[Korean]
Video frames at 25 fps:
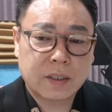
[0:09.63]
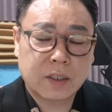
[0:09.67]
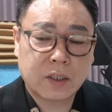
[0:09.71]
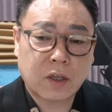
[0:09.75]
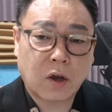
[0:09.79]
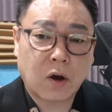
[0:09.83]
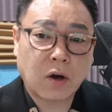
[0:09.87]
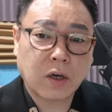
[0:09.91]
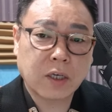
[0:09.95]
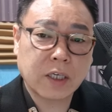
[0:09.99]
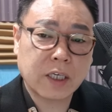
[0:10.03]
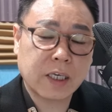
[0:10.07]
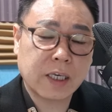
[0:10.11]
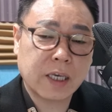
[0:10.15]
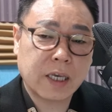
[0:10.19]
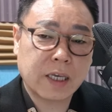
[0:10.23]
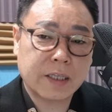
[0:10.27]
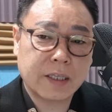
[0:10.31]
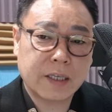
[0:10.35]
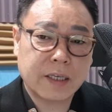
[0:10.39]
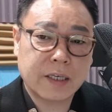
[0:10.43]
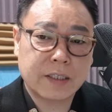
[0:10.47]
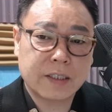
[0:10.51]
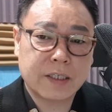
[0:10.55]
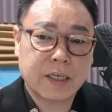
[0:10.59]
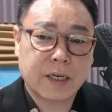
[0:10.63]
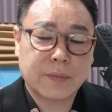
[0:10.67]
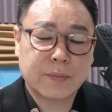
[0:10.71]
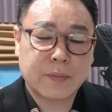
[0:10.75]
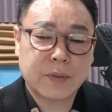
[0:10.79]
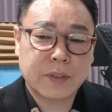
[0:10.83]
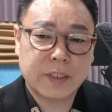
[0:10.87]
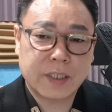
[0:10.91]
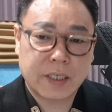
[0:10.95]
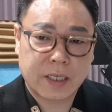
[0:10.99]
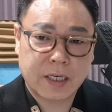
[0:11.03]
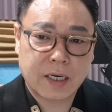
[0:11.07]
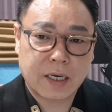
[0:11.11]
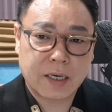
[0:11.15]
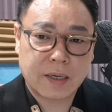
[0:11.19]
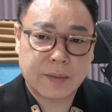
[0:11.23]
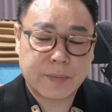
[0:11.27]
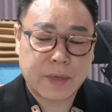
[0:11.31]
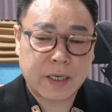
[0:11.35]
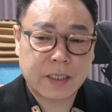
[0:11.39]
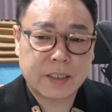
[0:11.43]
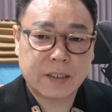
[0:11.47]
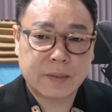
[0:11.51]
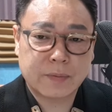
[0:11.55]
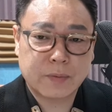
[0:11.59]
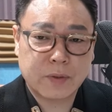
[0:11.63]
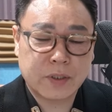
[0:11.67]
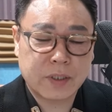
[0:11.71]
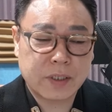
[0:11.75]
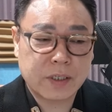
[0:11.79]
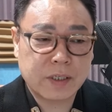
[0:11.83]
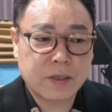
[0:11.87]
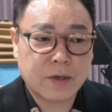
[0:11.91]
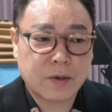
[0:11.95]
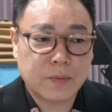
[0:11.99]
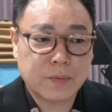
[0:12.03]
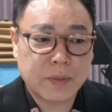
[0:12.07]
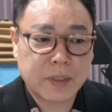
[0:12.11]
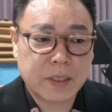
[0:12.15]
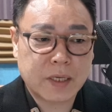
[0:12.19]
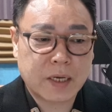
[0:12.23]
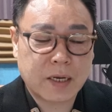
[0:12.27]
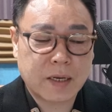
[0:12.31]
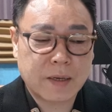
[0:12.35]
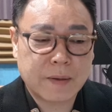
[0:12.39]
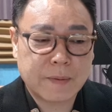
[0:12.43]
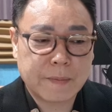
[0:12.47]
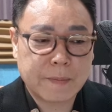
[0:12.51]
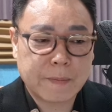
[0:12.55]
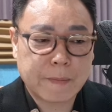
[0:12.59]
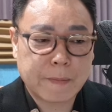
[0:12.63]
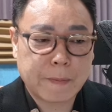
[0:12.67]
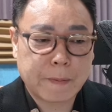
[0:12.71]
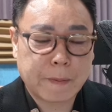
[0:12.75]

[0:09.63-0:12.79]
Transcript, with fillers: 텅잉에 대해서 한번 제가 말씀을 드릴 겁니다.